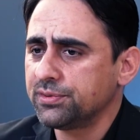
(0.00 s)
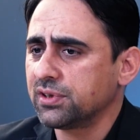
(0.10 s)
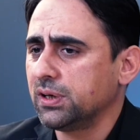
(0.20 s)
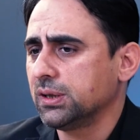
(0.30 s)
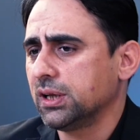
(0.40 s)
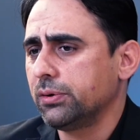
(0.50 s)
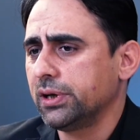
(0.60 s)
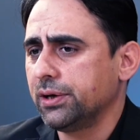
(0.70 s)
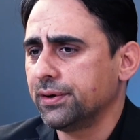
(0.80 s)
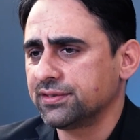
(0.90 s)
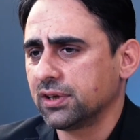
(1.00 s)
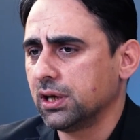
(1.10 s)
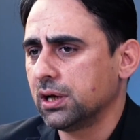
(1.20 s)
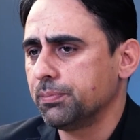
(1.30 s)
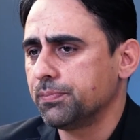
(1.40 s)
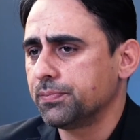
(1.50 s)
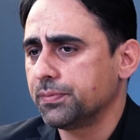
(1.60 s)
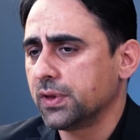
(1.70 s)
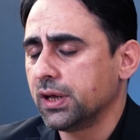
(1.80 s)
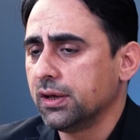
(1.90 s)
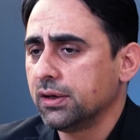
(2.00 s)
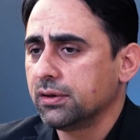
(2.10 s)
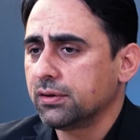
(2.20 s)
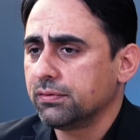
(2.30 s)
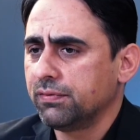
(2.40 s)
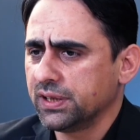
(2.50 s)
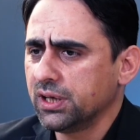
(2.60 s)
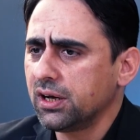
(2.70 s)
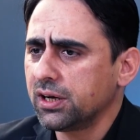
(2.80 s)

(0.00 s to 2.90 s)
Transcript: sallallahu aleyhi ve sellem veda